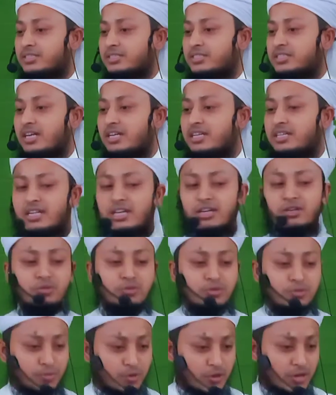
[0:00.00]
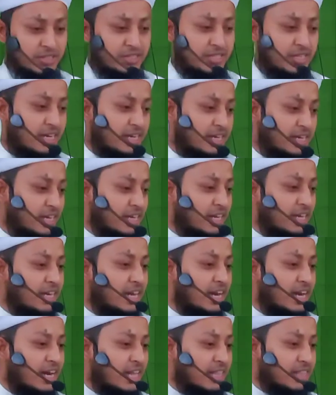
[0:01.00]
চারটা গুণ বলেছিলেন
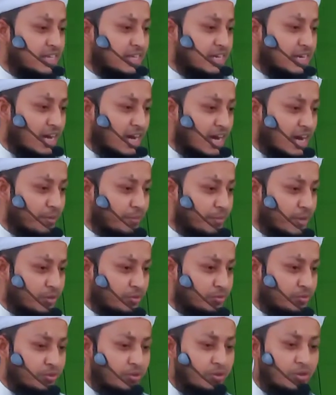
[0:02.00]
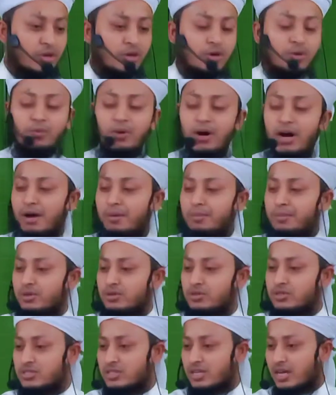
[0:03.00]
ইল্লাল্লাদিন আমানু ও
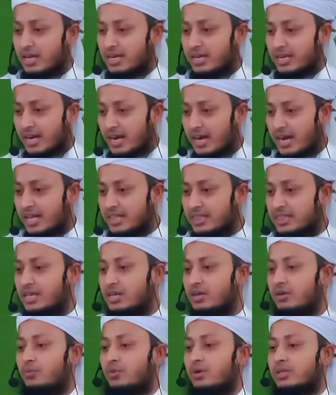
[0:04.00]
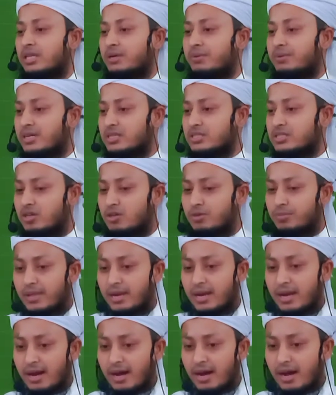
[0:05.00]
আমিলুসলিহাত ওয়াতাওয়াসাও
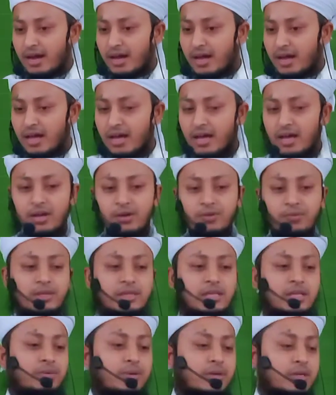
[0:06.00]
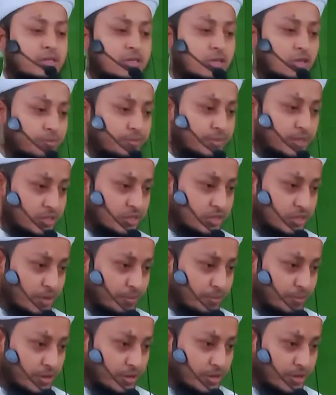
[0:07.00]
বিল হাক ওয়াতাওয়াসাও বিল
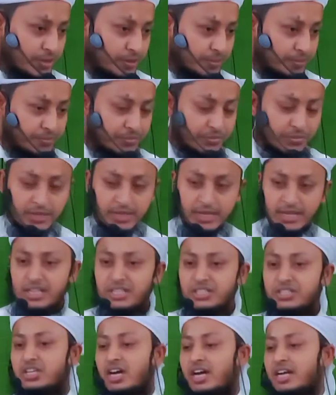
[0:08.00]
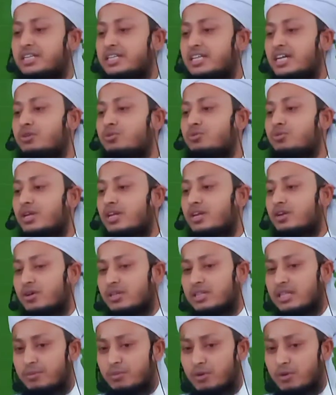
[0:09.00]
সবর এই চারটা গুণের কথা